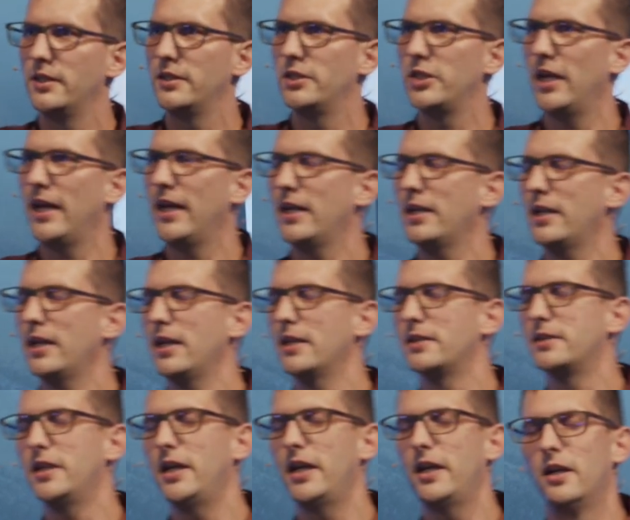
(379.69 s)
Es ist eigentlich eine
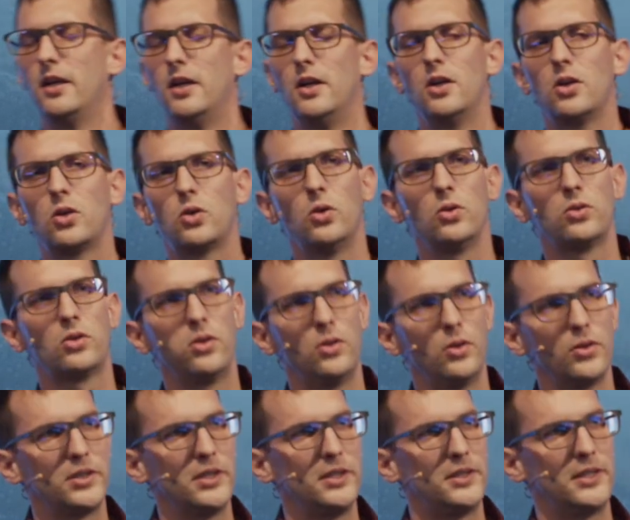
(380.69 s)
sehr
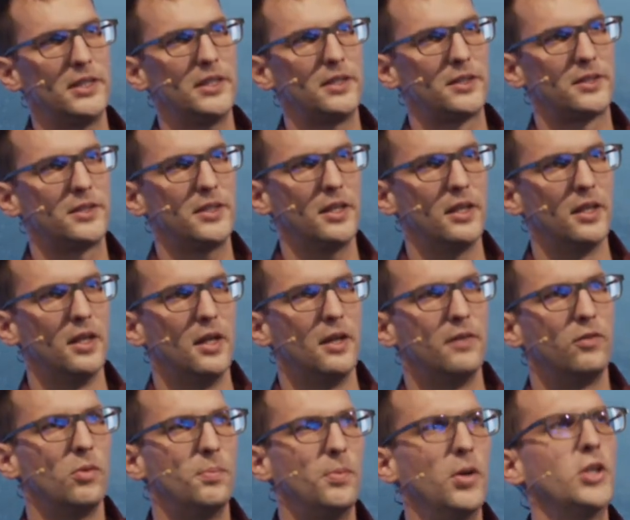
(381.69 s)
gottlose Zeit gewesen,
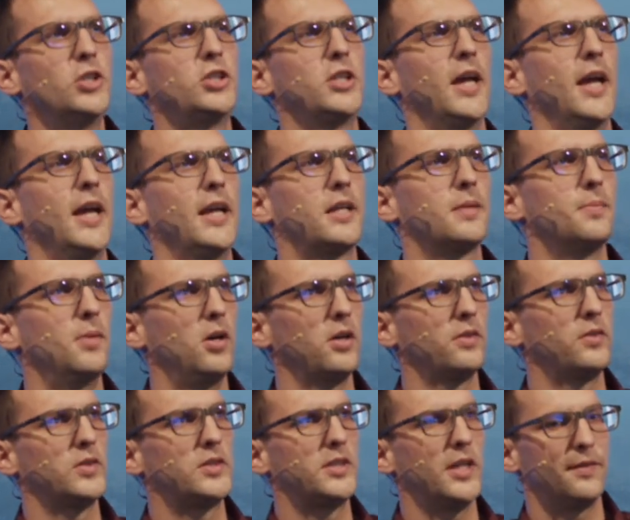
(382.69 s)
wo die Menschen haben
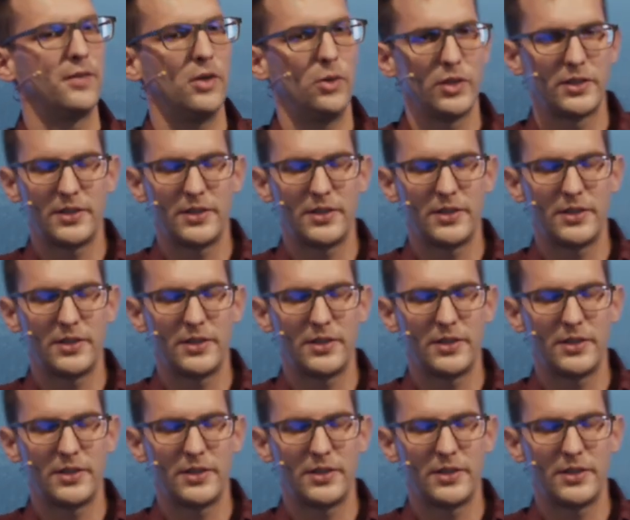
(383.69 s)
gemacht, was sie wollen.